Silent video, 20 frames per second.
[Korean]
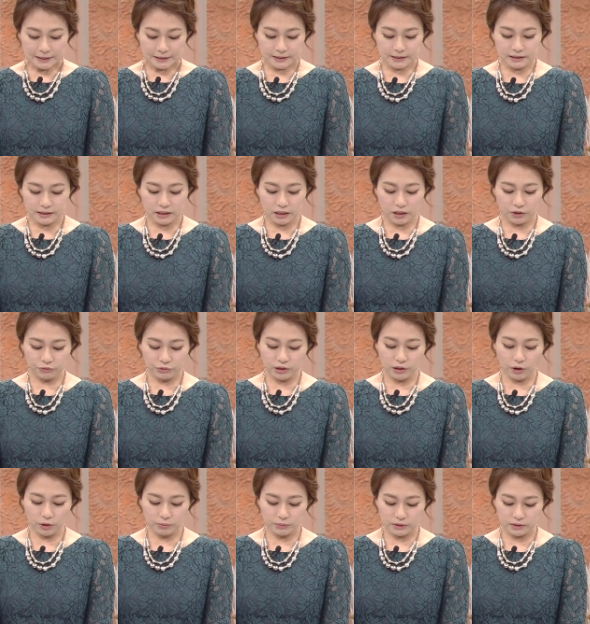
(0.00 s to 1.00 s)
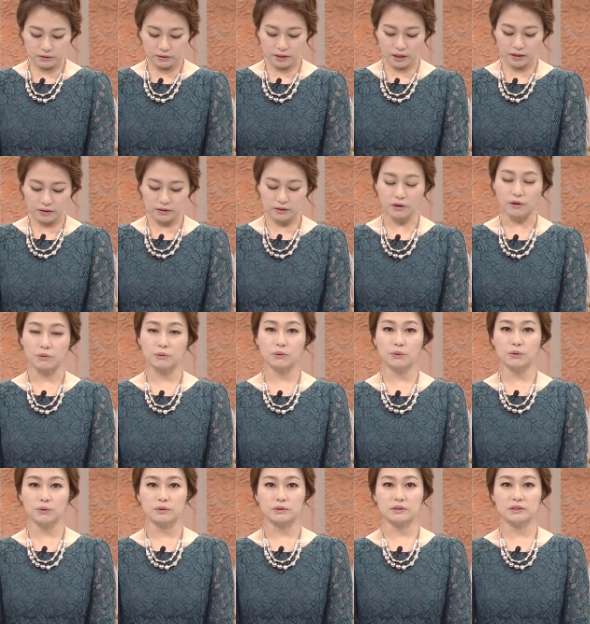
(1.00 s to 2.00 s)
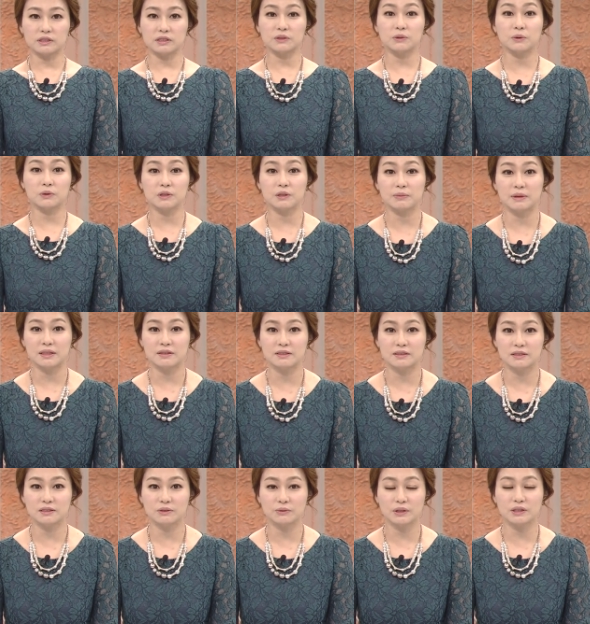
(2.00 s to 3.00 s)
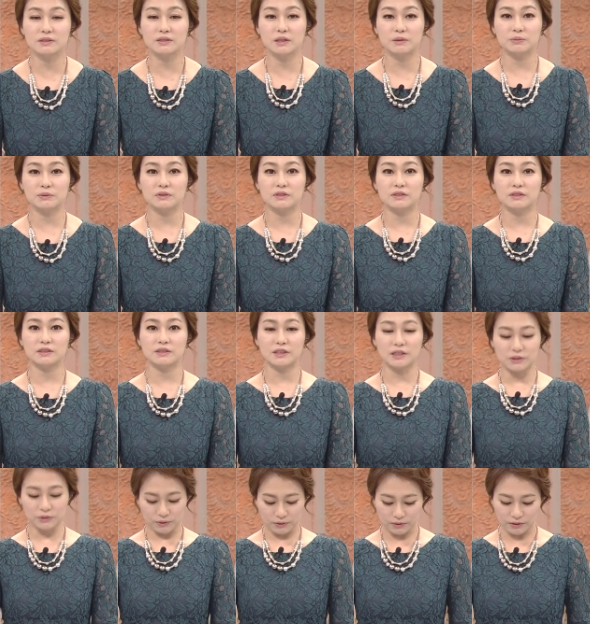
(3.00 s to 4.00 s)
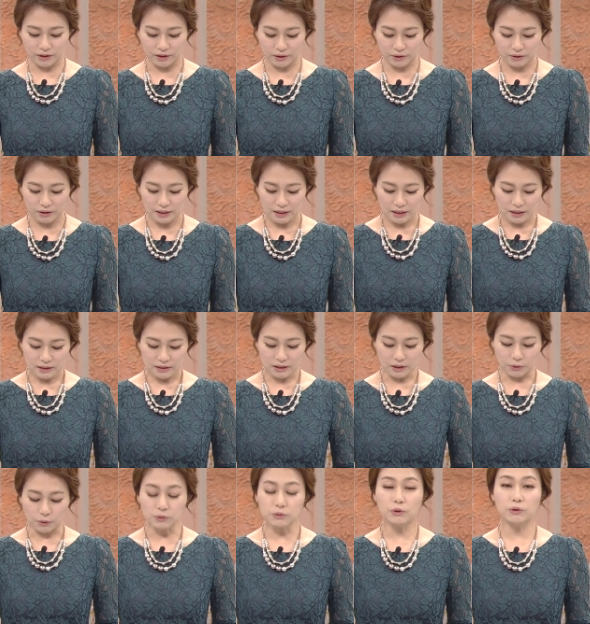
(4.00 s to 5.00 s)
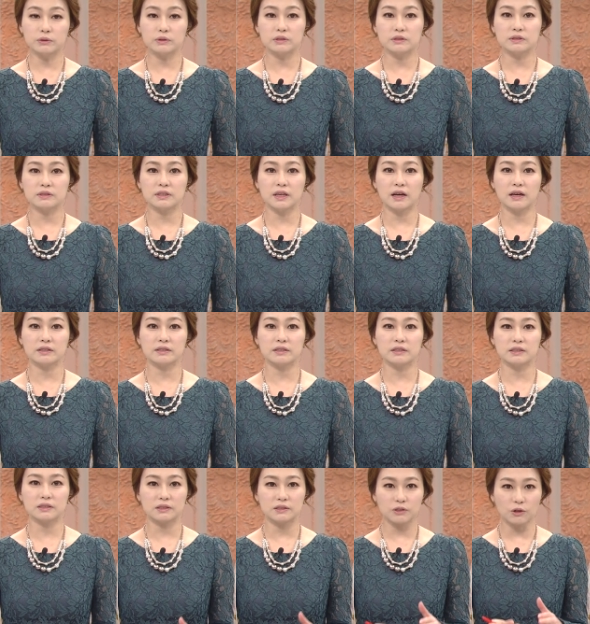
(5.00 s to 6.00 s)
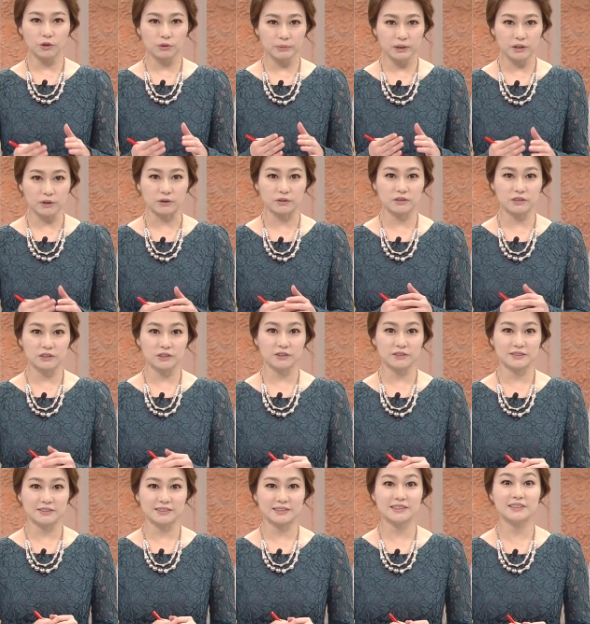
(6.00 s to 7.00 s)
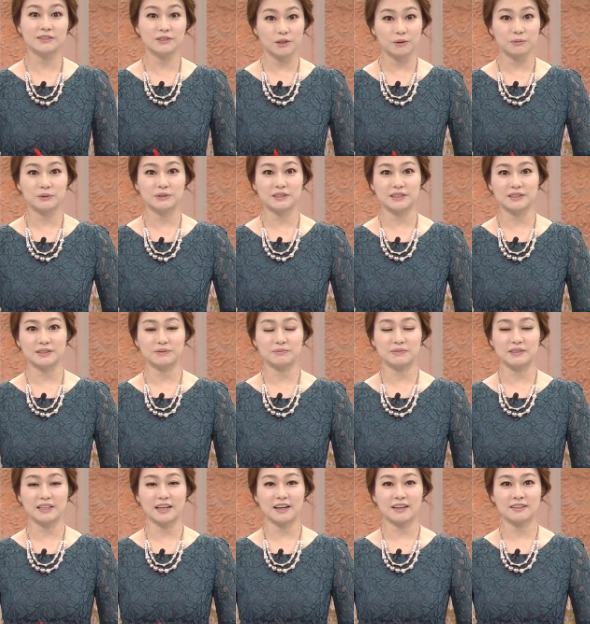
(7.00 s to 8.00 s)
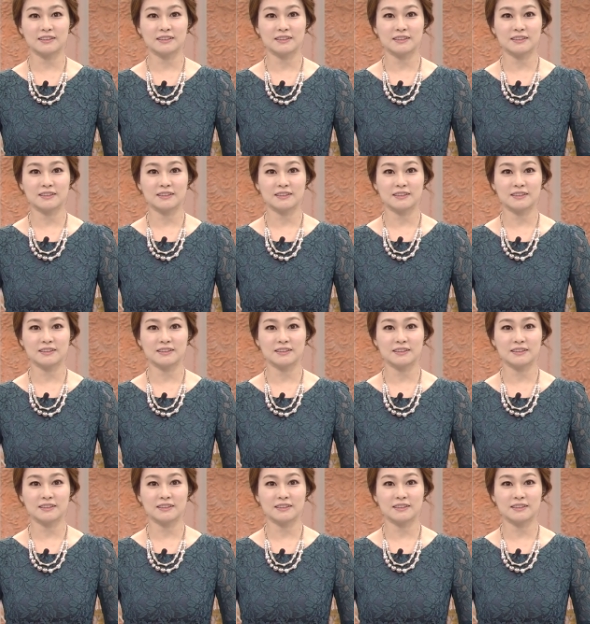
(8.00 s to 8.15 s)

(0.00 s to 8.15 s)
실제 위험 증상을 겪고 치료를 받으시는 환자분들이 계셨어요. 자, 어떤 증상을 처음에 겪으셨는지 들어보시겠습니다.